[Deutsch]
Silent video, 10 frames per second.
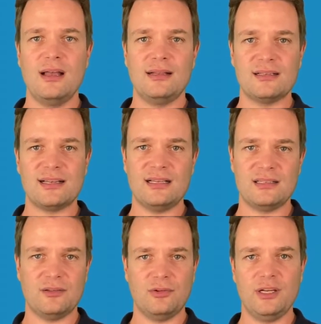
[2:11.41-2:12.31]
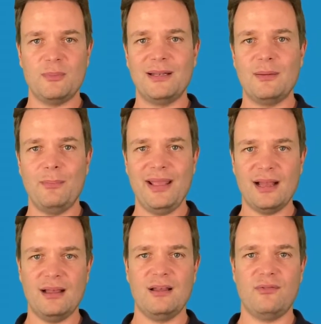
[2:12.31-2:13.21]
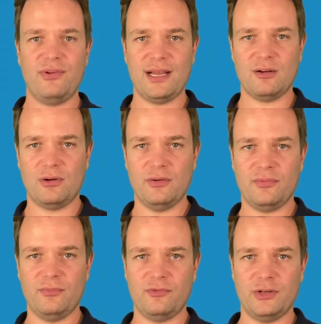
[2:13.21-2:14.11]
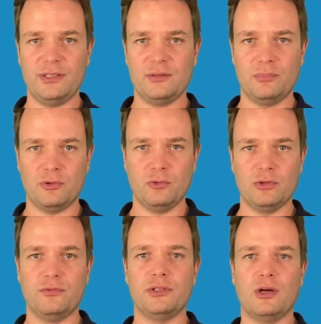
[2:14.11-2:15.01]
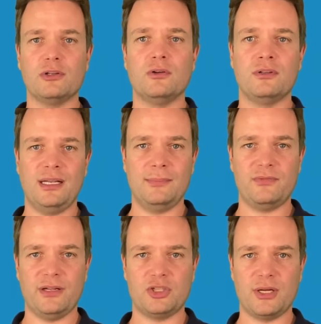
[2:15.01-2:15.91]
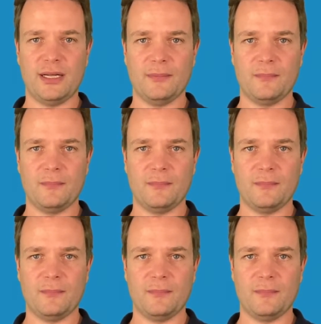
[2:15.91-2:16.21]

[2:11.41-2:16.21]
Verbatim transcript: Das heißt natürlich, mit mehr Verkäufen von diesem Produkt wird auch der Unternehmenswert steigen.